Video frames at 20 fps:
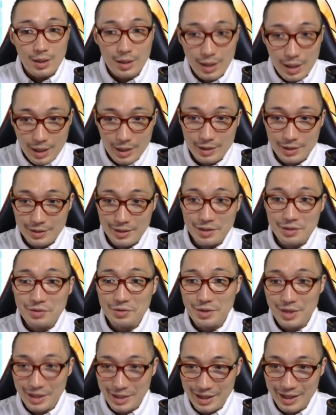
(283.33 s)
はい。っていう
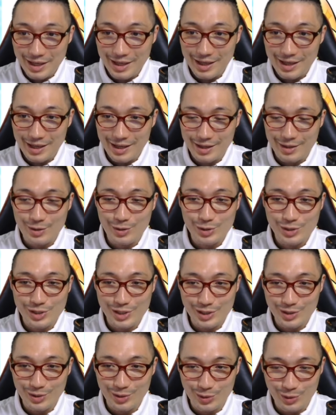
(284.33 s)
のがね、
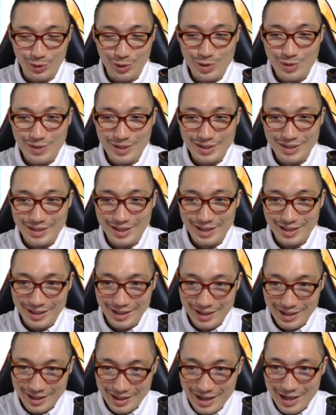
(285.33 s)
ヨッシーの取り忘れ
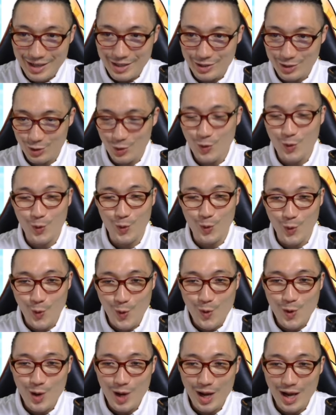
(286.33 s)
ていた超
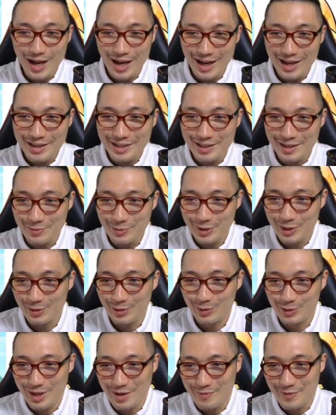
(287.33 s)
豪華アイテムで
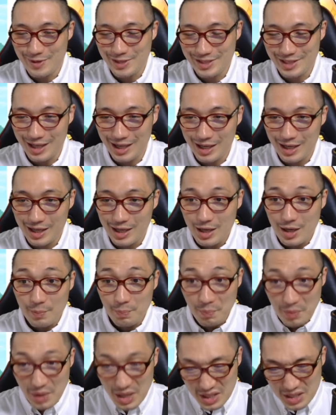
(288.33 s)
ございました。
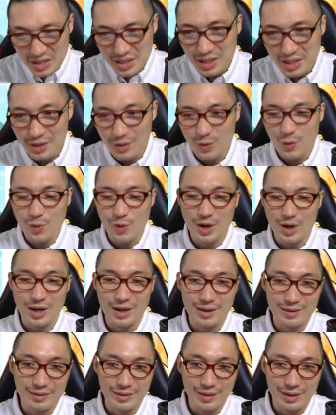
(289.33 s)
マジで豪華
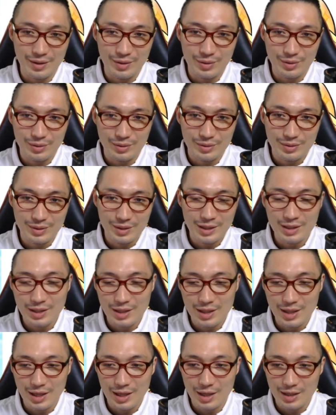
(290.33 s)
なんだよ。なん
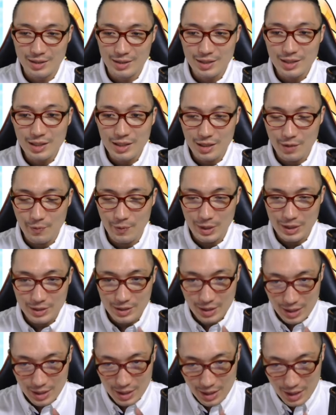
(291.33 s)
で、ぜひね、
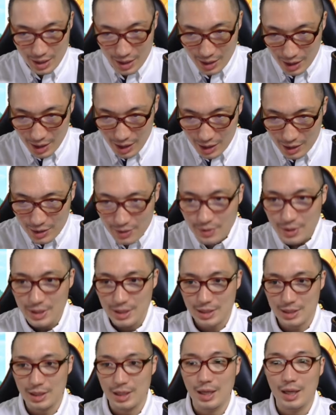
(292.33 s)
忘れていた方はで
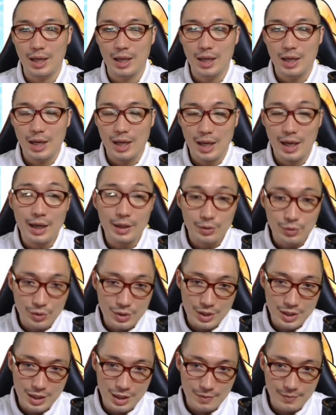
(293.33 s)
すね、えー、取
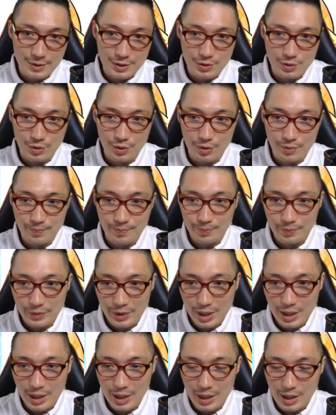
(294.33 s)
りに行きましょう。
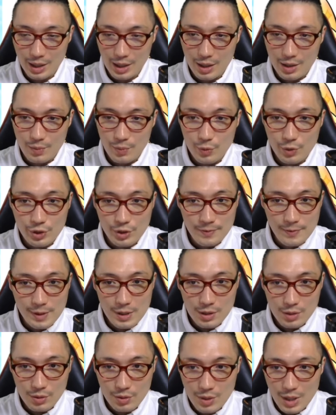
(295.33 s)
で、もう
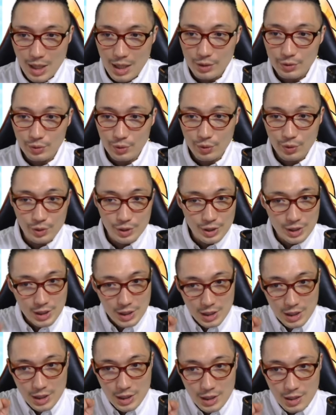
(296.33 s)
イベントがあといち
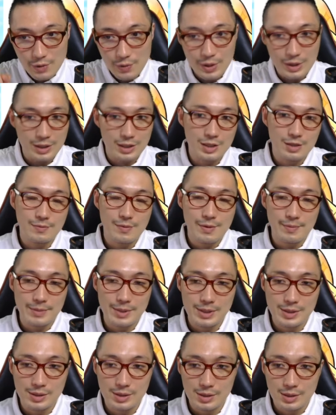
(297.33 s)
にちで終わってしまい
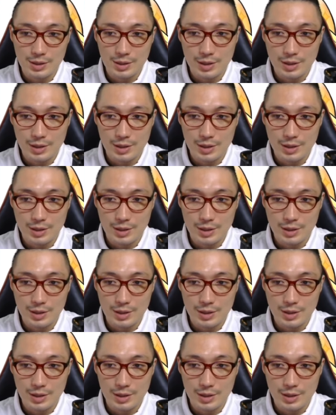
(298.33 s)
ます。